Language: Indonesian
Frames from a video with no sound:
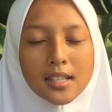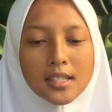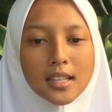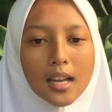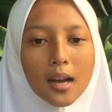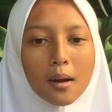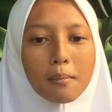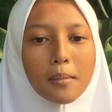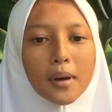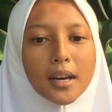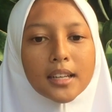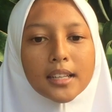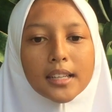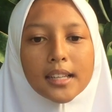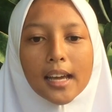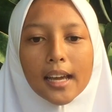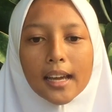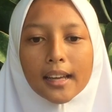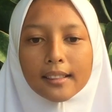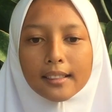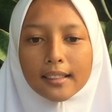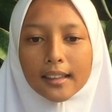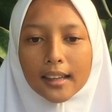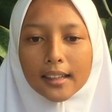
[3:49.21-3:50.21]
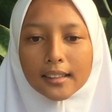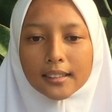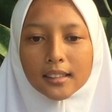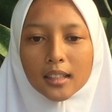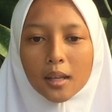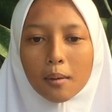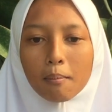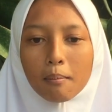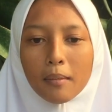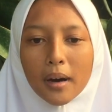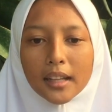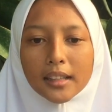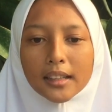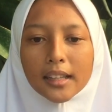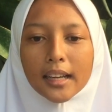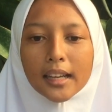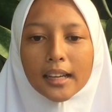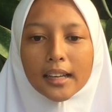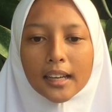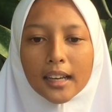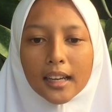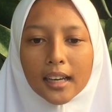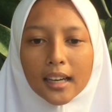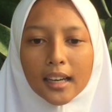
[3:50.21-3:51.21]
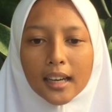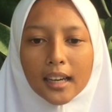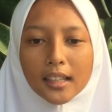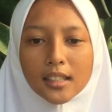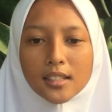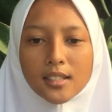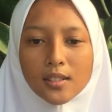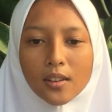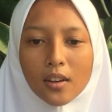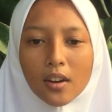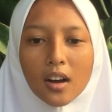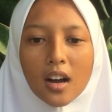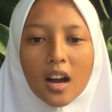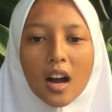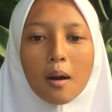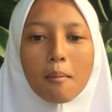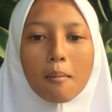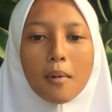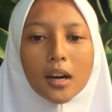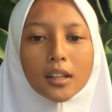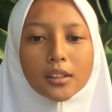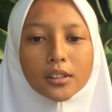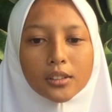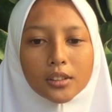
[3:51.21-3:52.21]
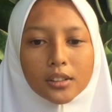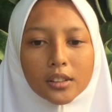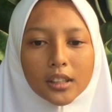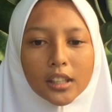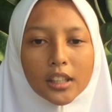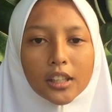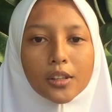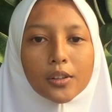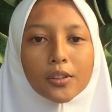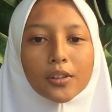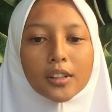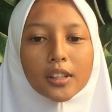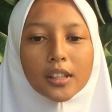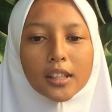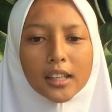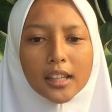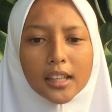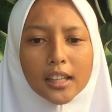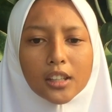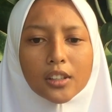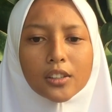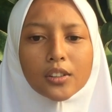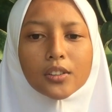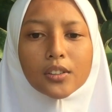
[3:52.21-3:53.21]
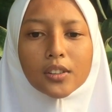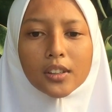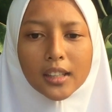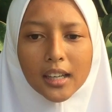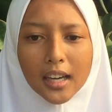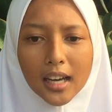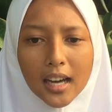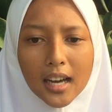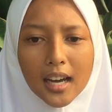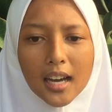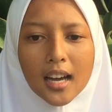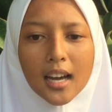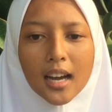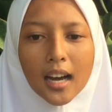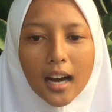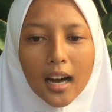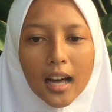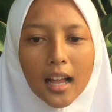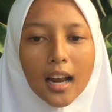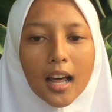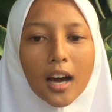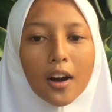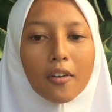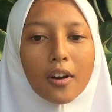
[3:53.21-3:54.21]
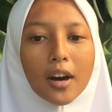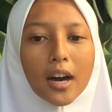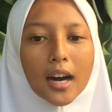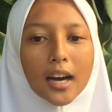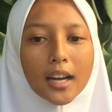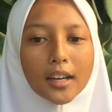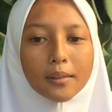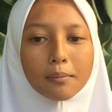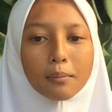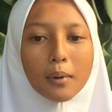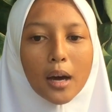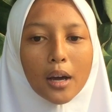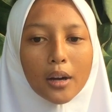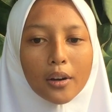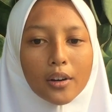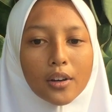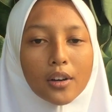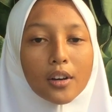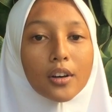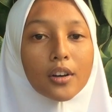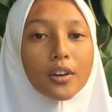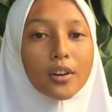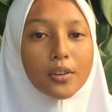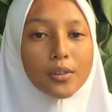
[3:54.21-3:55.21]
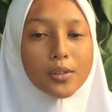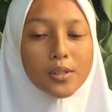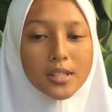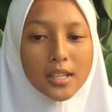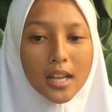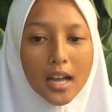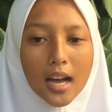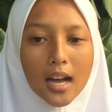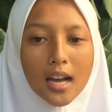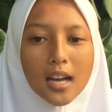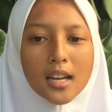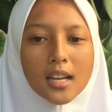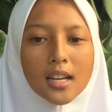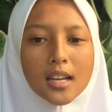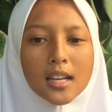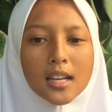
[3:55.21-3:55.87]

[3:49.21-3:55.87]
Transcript: saban dientan manehna sok ngabantu Indung indungna halawaan marok rusa